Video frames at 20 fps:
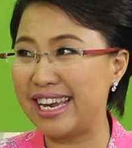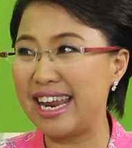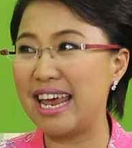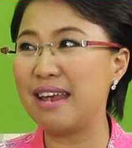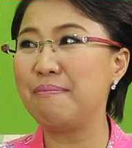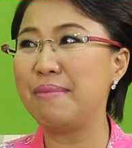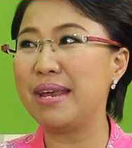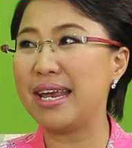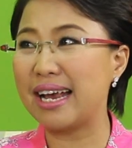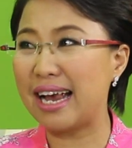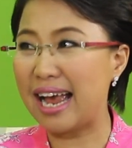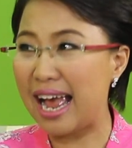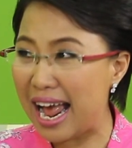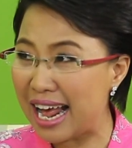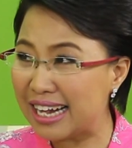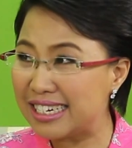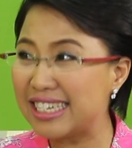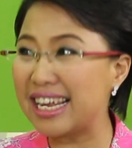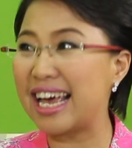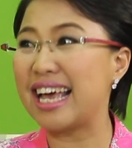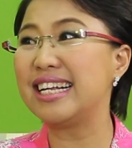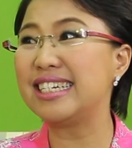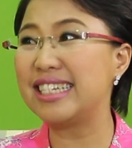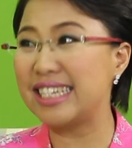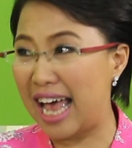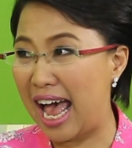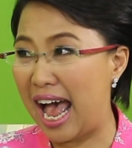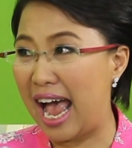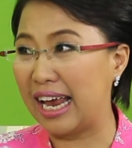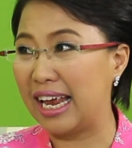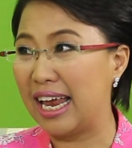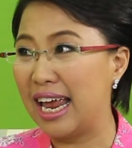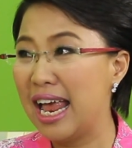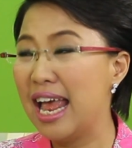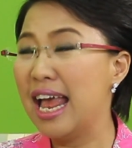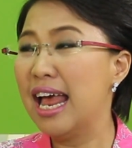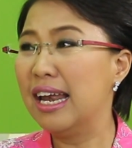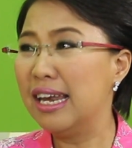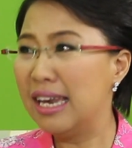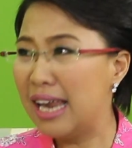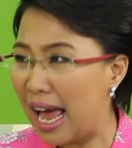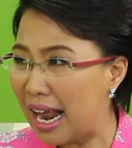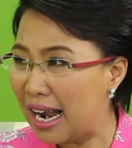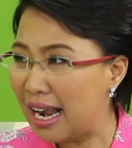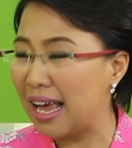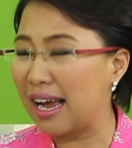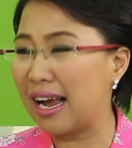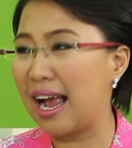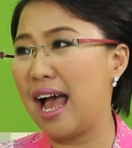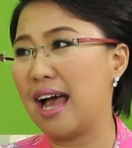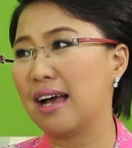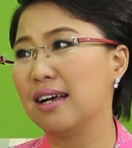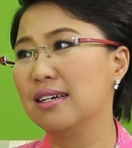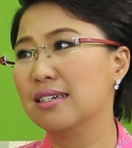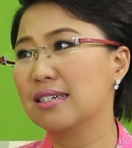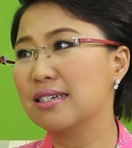จะได้มีค่าใช้จ่ายนั่นแหละค่ะ